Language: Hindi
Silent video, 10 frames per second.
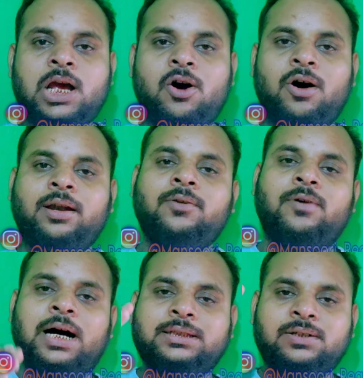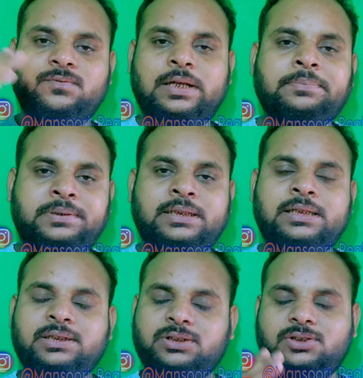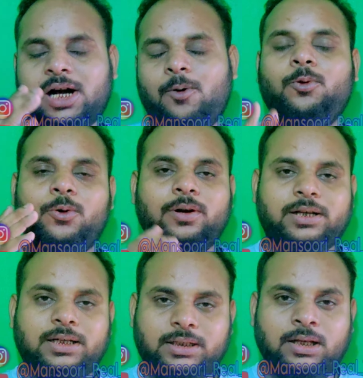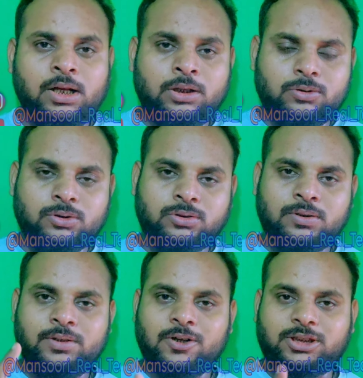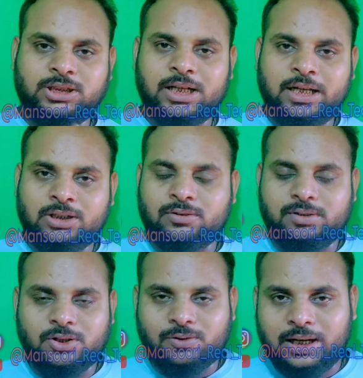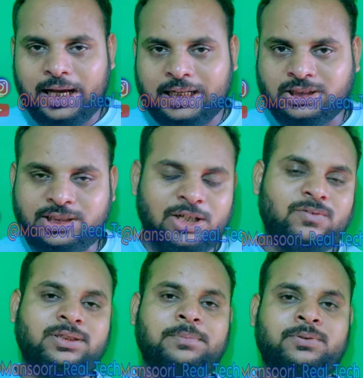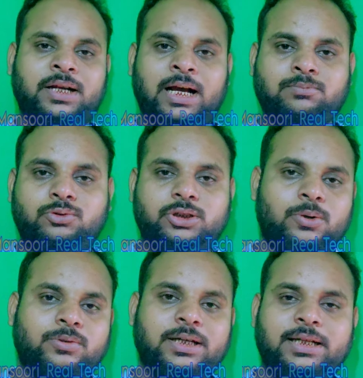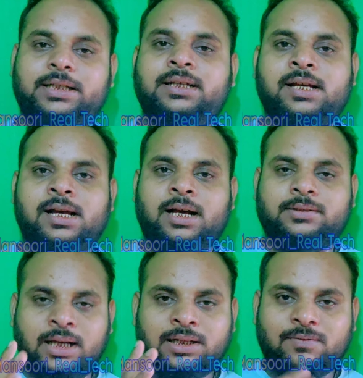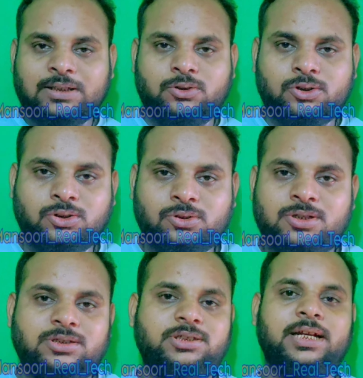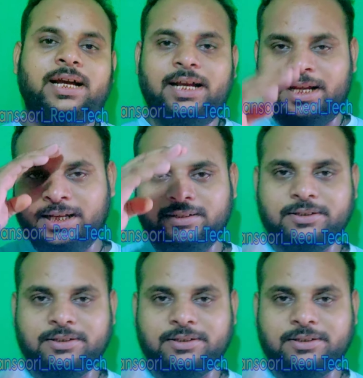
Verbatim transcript: और वहाँ से वेब सीरीज़ डाउनलोड करिए तो दोस्तों वीडियो अच्छी लगी तो वीडियो को लाइक चैनल को सब्सक्राइब जरूर करें धन्यवाद दोस्तों जय हिंद